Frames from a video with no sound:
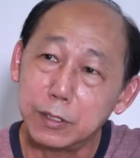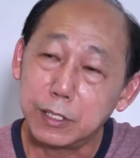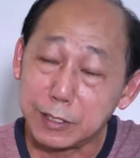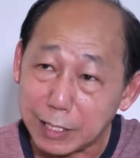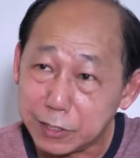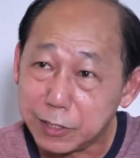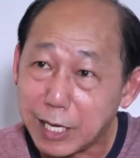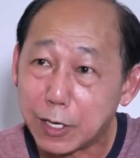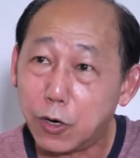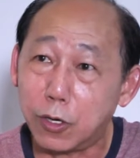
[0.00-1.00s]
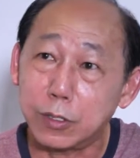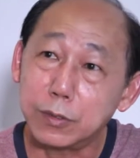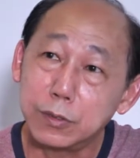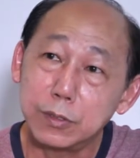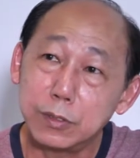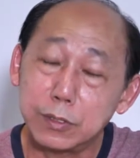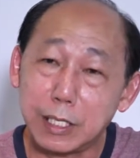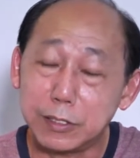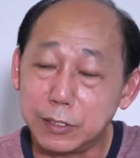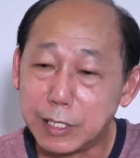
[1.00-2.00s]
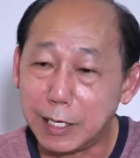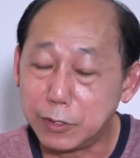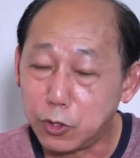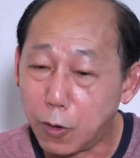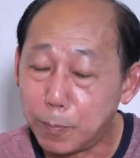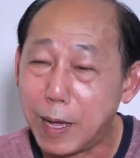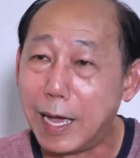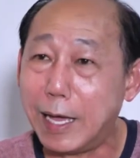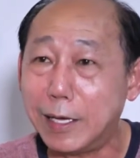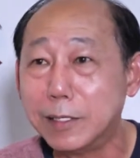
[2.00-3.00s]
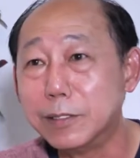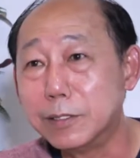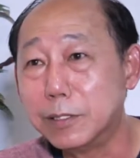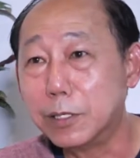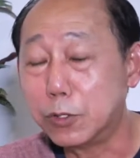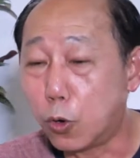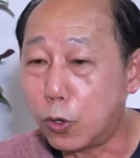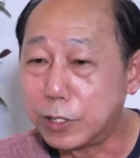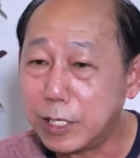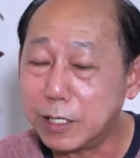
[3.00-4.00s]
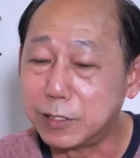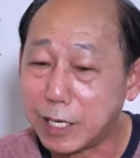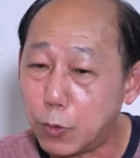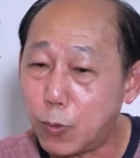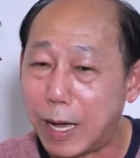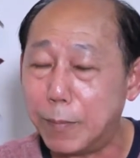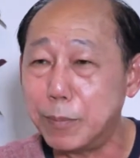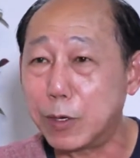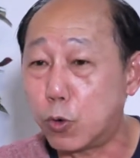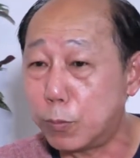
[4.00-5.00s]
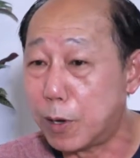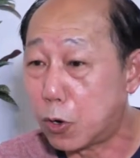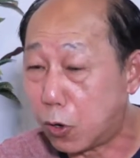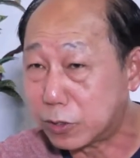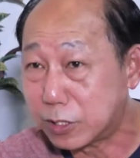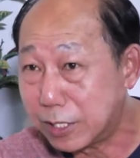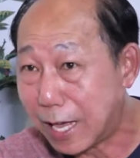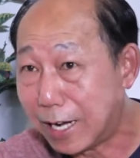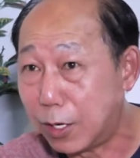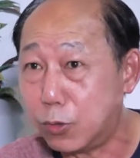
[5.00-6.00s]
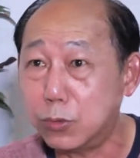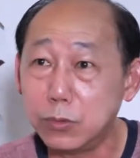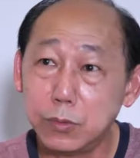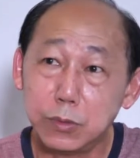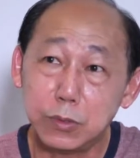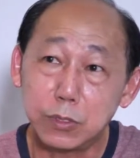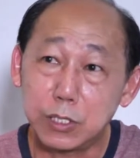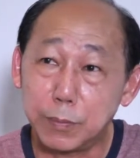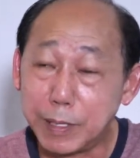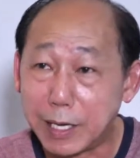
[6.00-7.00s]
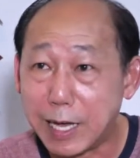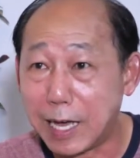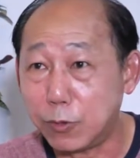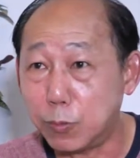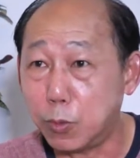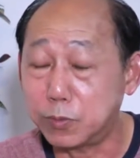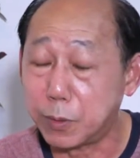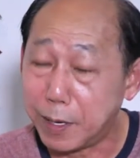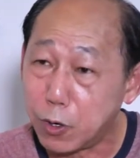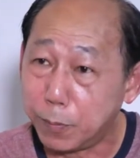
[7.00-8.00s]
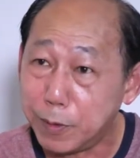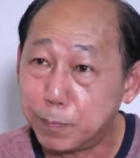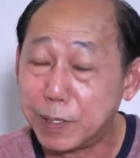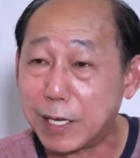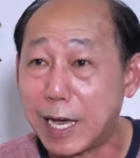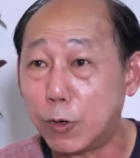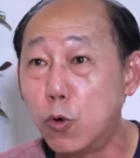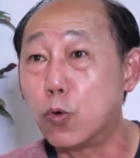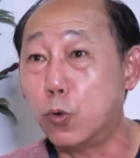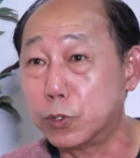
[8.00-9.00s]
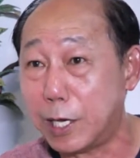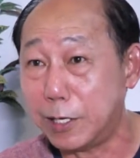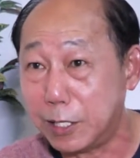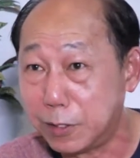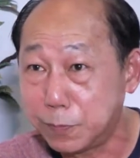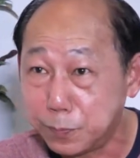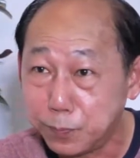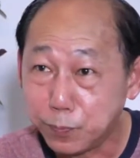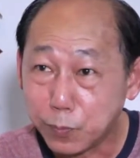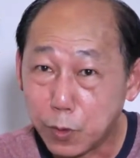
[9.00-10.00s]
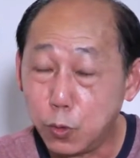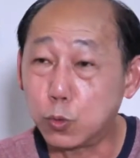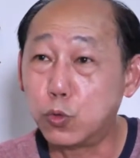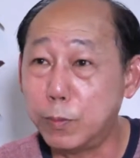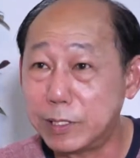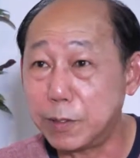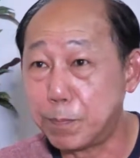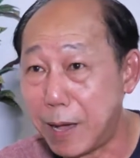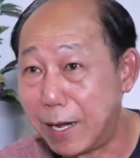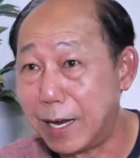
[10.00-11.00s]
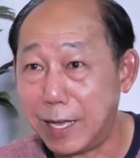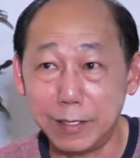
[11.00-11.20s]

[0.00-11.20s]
ที่ตัดสินใจก่อนตัดสินใจยอมแพ้โดยที่จังหวะมีคนมาขอซื้อร้านเรา ซื้อพัตนารของผม สมัยก่อนเป็นพัตนารฮ่องกงชัยนิดลงทุนไป 18 ล้าน